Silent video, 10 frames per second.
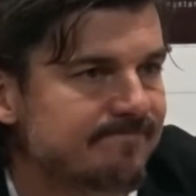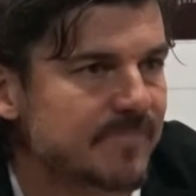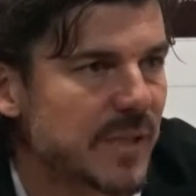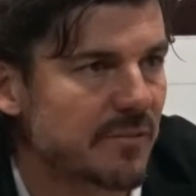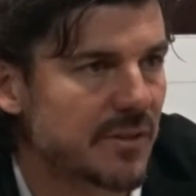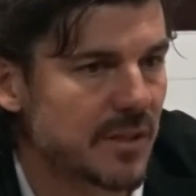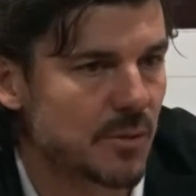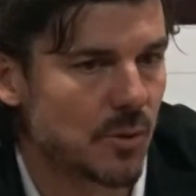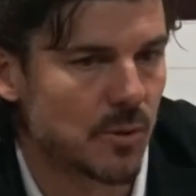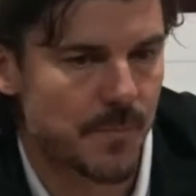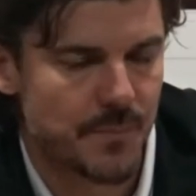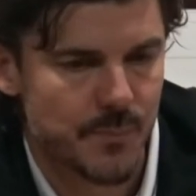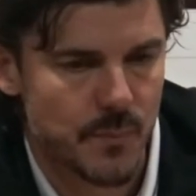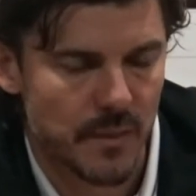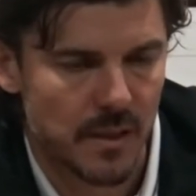perché vedendo
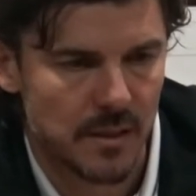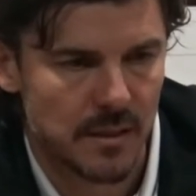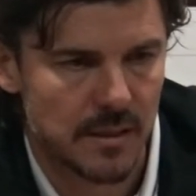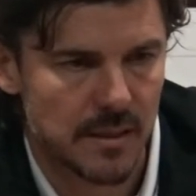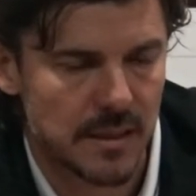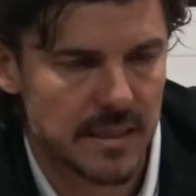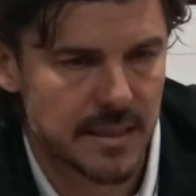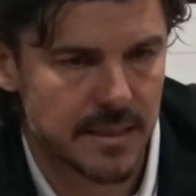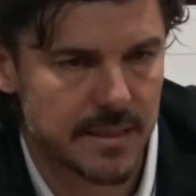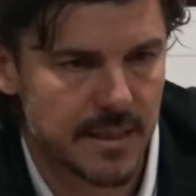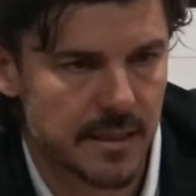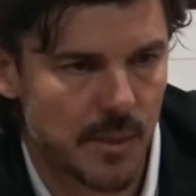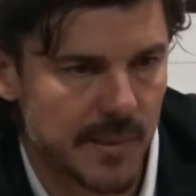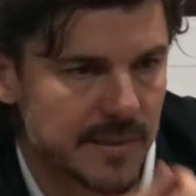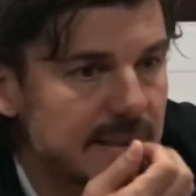eh, le statistiche
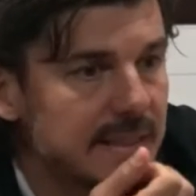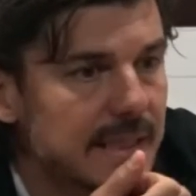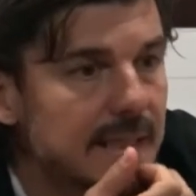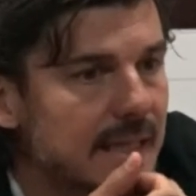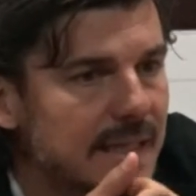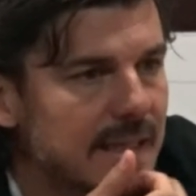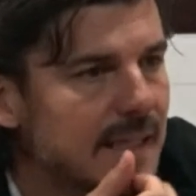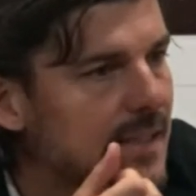della partita, eh,